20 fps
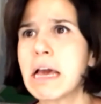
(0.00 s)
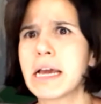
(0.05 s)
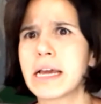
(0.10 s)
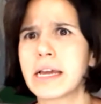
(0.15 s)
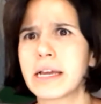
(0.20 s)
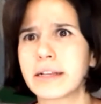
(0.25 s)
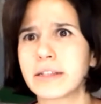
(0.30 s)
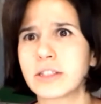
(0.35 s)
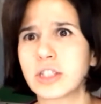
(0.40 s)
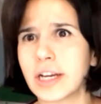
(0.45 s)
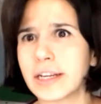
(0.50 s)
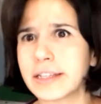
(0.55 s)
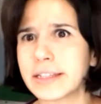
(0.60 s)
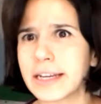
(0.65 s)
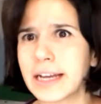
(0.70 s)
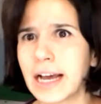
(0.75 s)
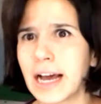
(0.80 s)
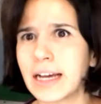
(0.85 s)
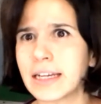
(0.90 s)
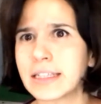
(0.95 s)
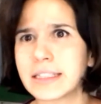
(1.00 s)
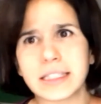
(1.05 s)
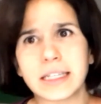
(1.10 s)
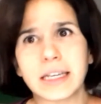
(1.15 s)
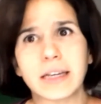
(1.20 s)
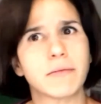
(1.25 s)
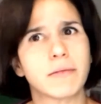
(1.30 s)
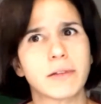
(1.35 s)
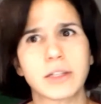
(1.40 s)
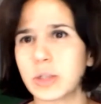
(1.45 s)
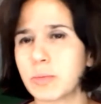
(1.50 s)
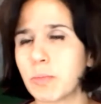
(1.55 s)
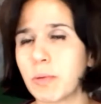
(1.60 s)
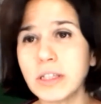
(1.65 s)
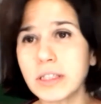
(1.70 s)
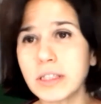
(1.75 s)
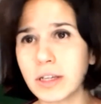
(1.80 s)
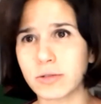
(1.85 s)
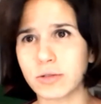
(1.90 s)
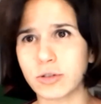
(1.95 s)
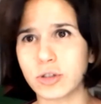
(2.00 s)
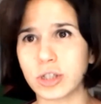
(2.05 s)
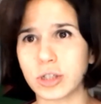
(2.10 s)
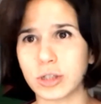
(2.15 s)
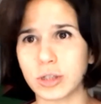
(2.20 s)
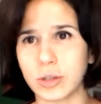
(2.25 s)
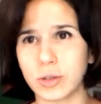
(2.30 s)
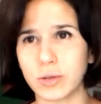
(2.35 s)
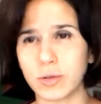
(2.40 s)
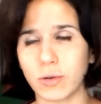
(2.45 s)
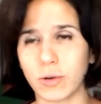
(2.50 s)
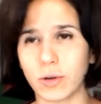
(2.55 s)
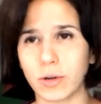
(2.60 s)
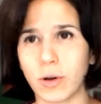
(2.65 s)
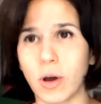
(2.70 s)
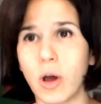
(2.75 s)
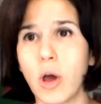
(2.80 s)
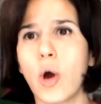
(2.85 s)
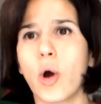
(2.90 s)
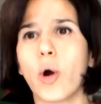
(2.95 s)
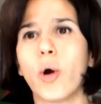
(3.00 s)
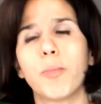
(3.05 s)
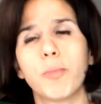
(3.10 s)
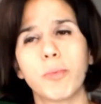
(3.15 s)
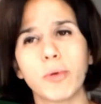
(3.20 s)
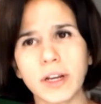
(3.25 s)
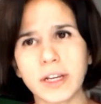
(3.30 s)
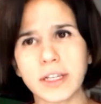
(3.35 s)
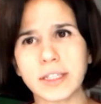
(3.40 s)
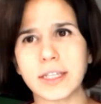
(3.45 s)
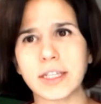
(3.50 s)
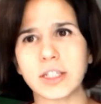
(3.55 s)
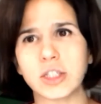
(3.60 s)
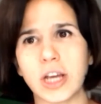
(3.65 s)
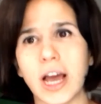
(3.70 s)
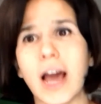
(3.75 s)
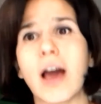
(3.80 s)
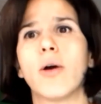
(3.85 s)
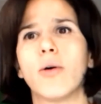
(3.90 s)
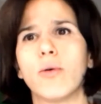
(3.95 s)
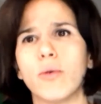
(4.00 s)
in certi casi risposte non ce ne sono, oppure se c'è